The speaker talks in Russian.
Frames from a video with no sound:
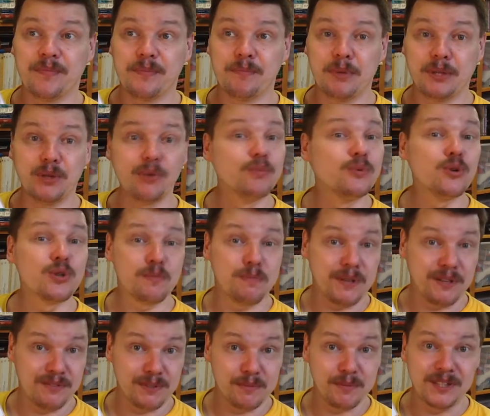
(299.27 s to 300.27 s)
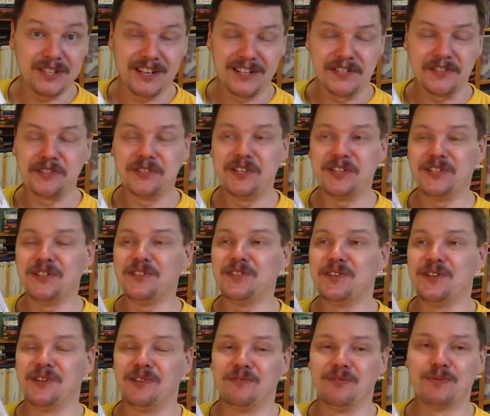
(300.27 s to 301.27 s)
потом тоже перевоспитались к третьей
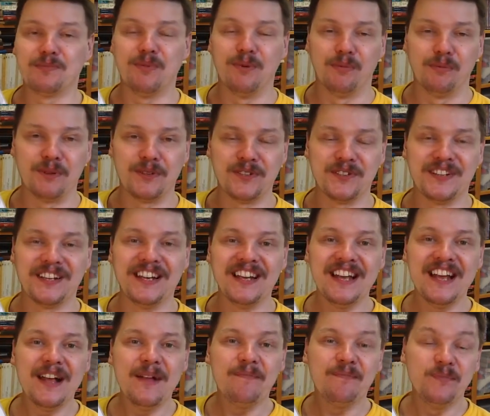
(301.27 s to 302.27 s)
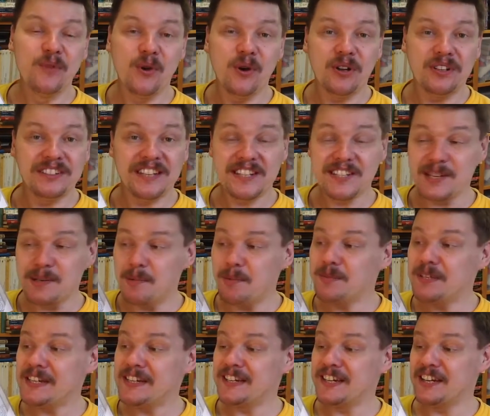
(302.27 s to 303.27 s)
серии, вы же помните, да, но на самом
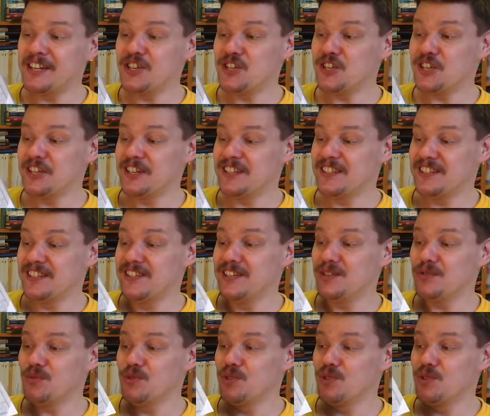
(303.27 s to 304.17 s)
деле, конечно, здесь